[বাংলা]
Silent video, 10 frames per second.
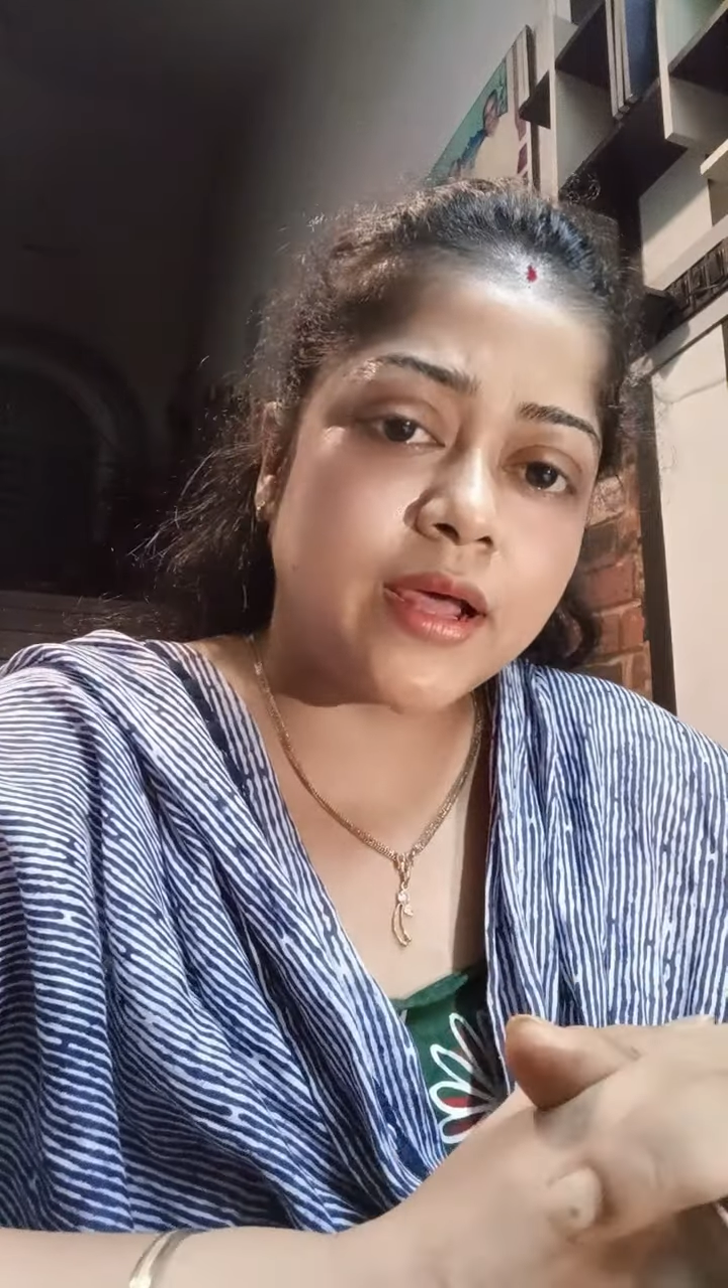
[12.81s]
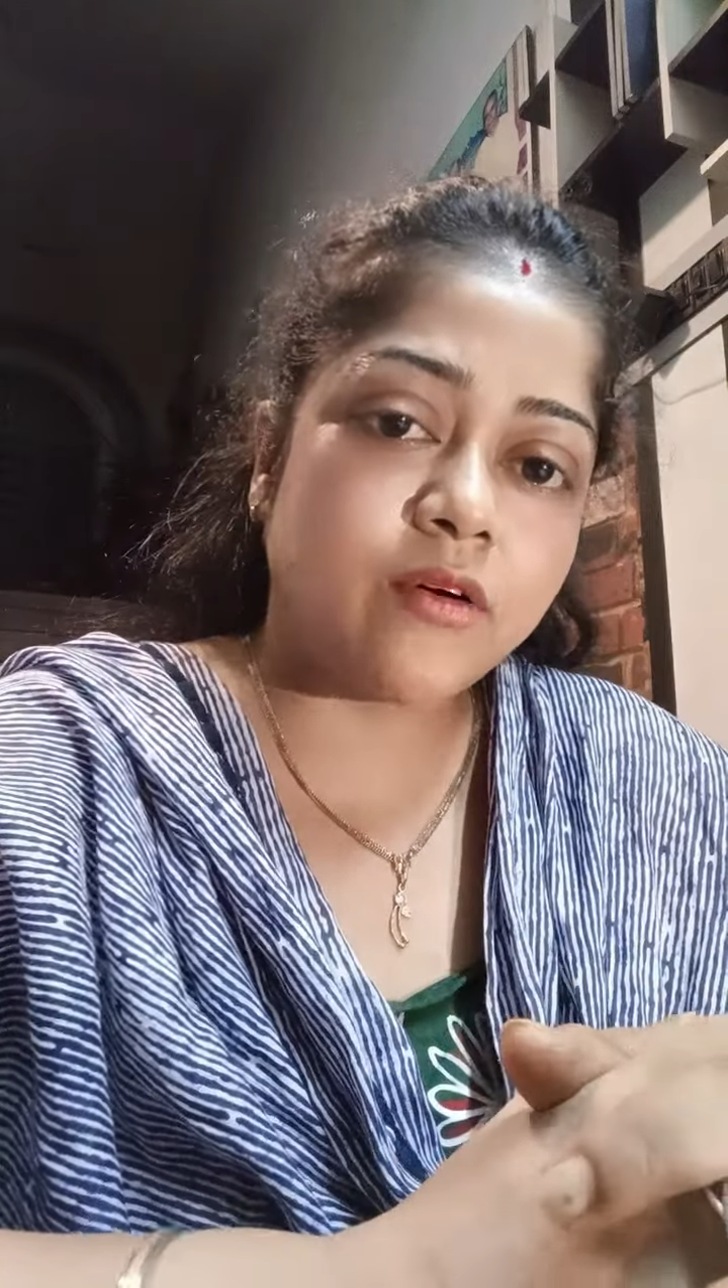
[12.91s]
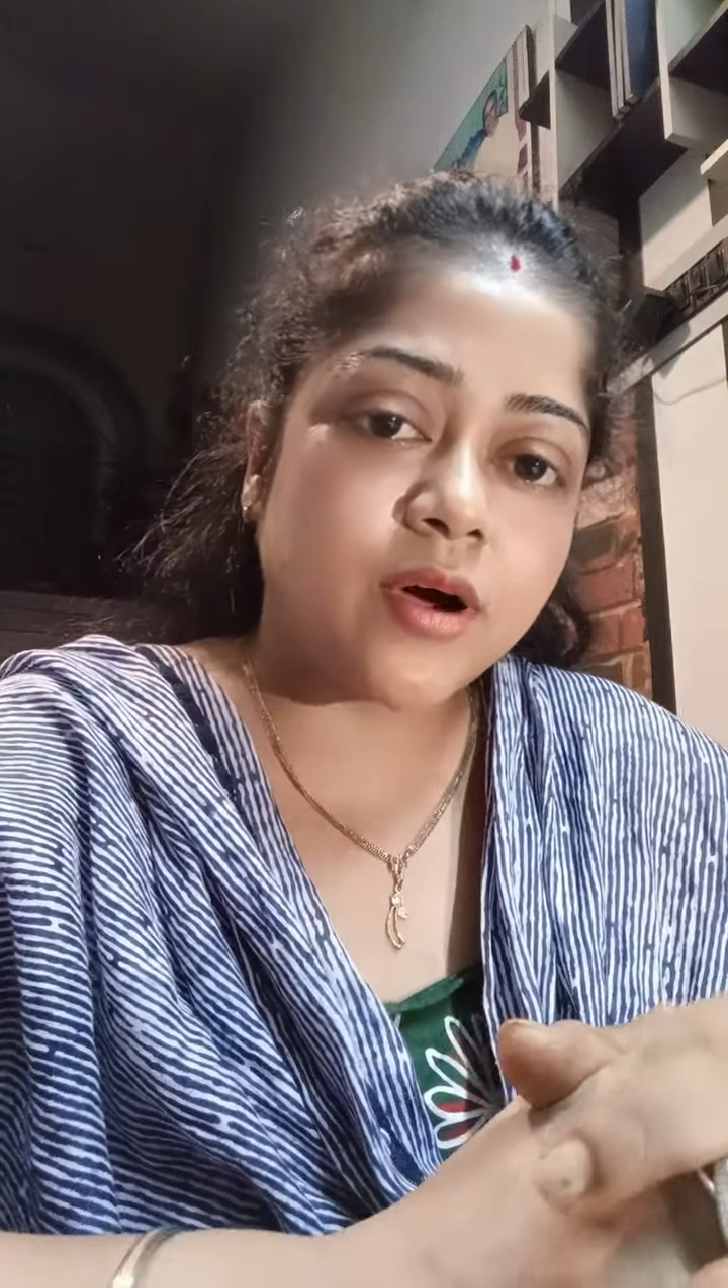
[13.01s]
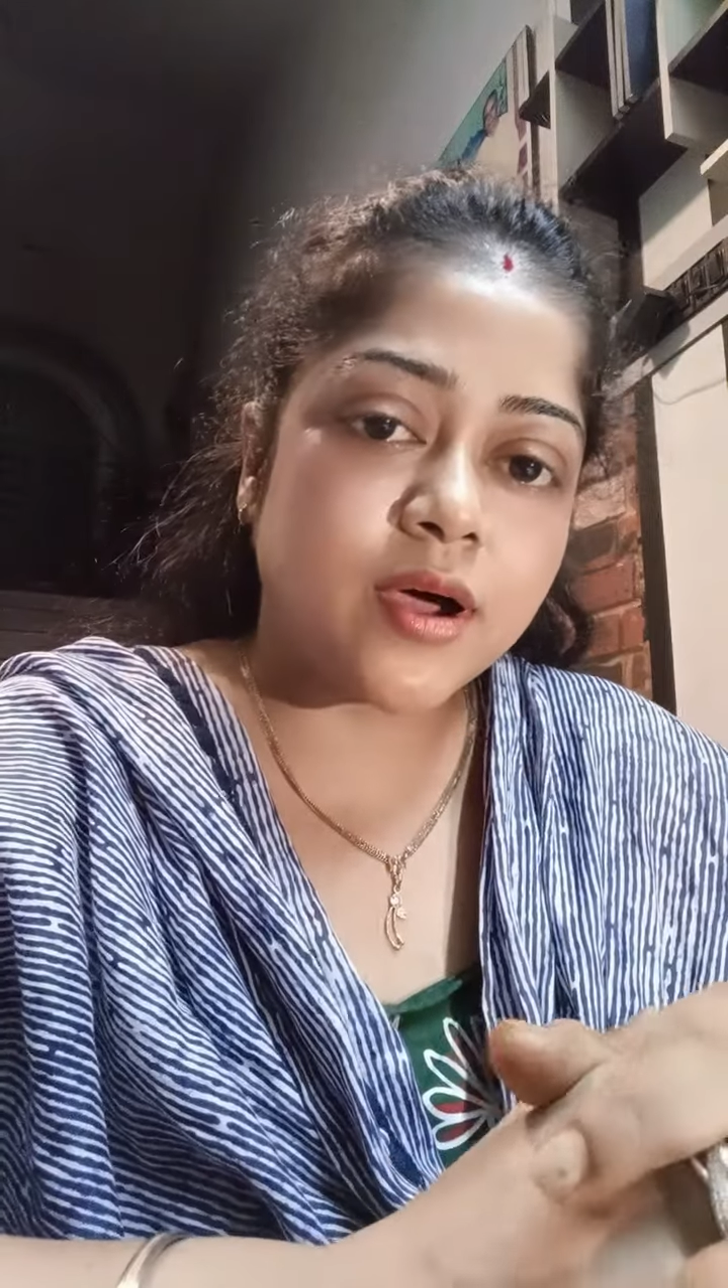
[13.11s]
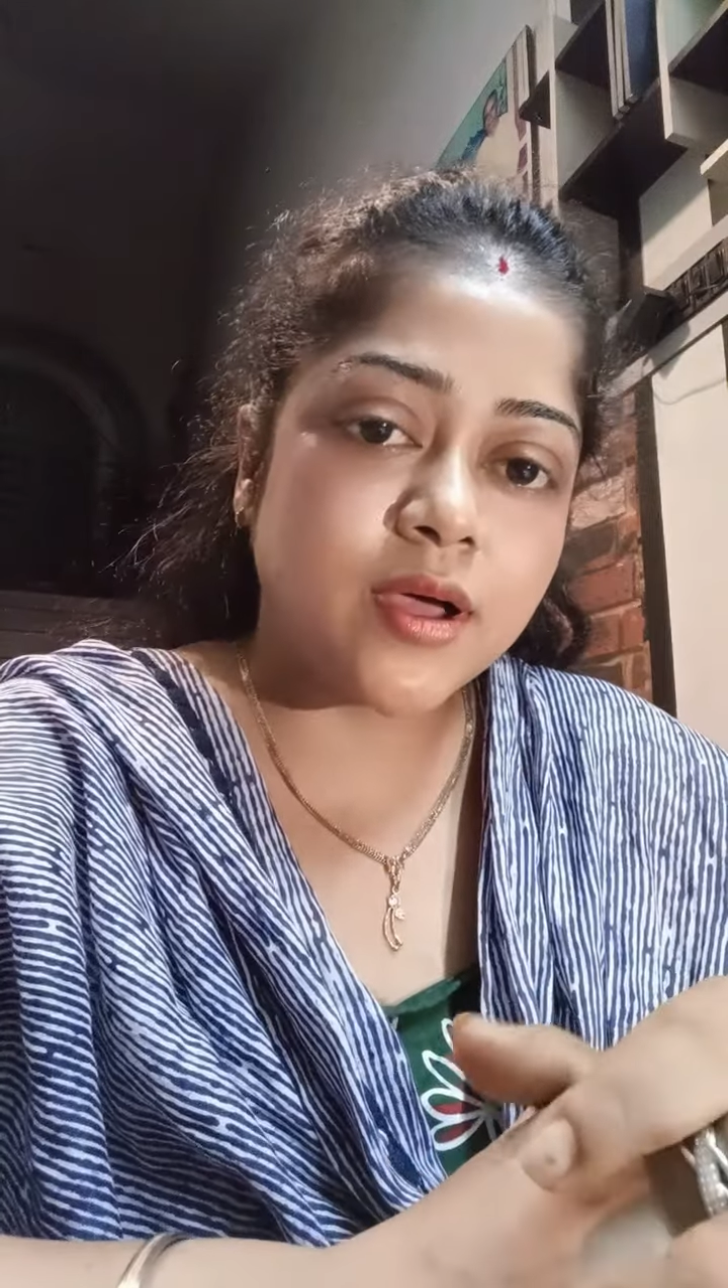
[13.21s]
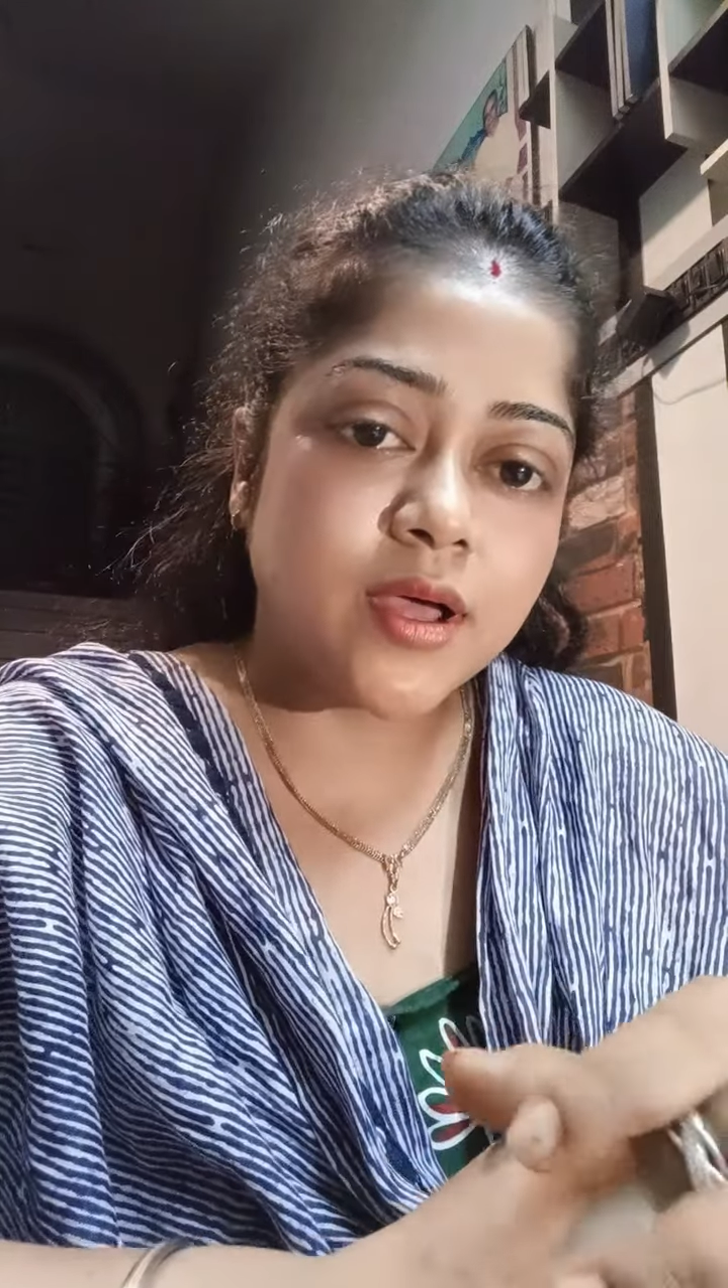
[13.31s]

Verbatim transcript: নেওয়া